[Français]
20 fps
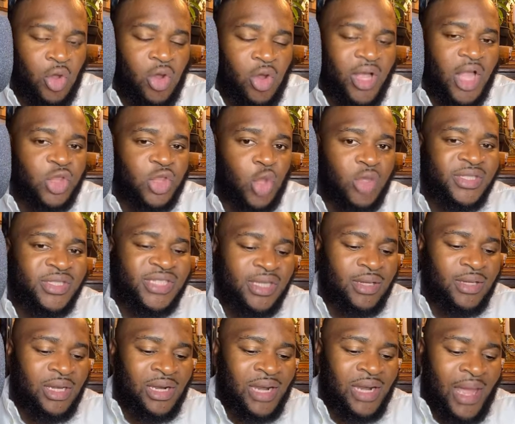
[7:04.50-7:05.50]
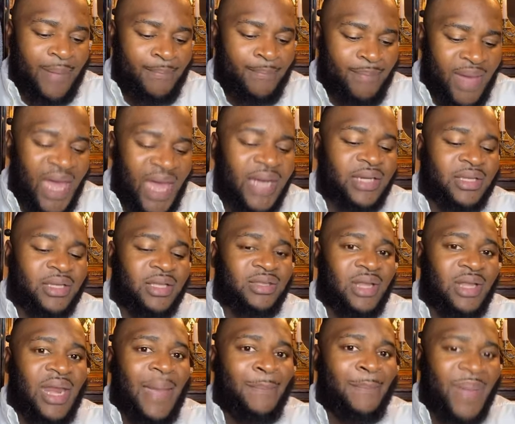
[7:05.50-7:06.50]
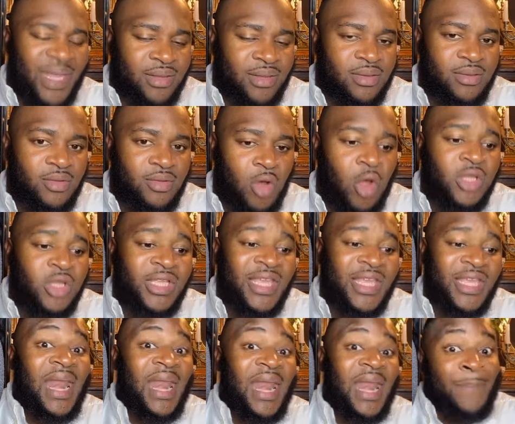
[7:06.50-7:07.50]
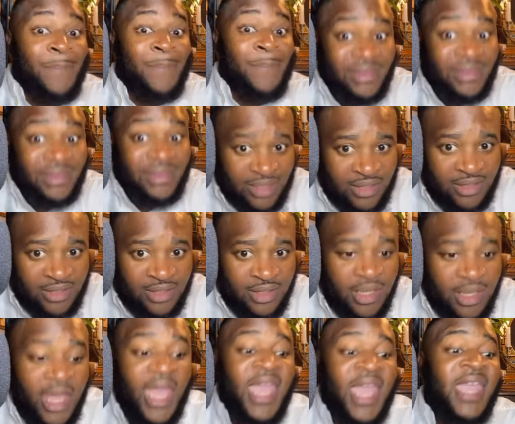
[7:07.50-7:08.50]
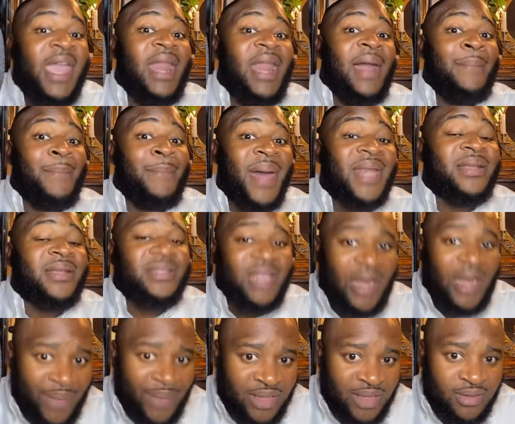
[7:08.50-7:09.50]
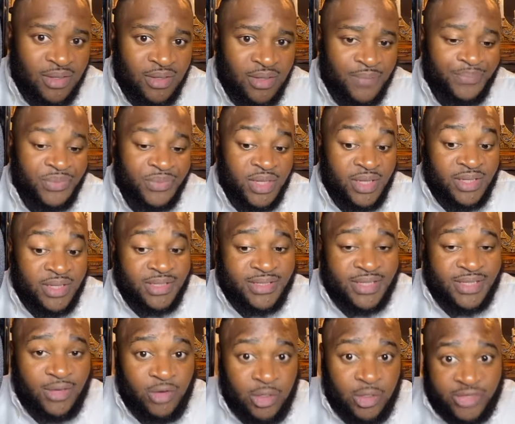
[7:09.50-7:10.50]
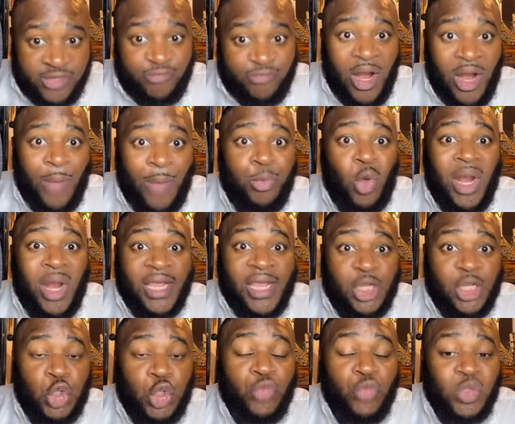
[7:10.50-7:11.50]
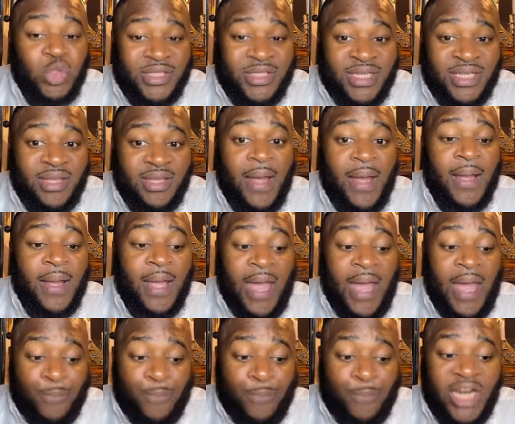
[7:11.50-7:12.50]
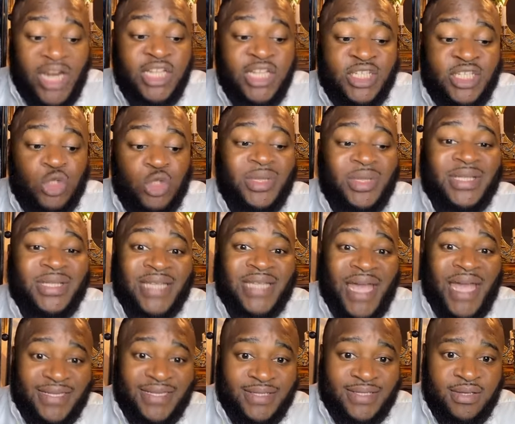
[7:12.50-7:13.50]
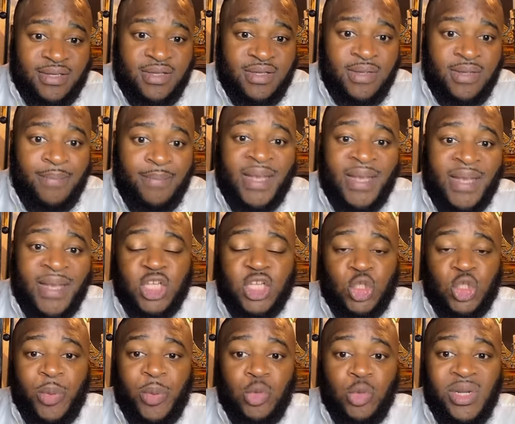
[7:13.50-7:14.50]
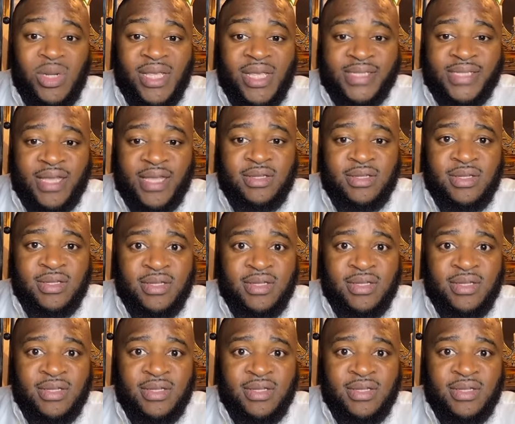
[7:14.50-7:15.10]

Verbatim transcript: quand on dit la marque de la bête, on, y a la bête et il y a la marque de la bête. Voilà pourquoi l'Écriture vous dit dans Apocalypse 18, 13. Ma soeur, tu peux nous lire ça.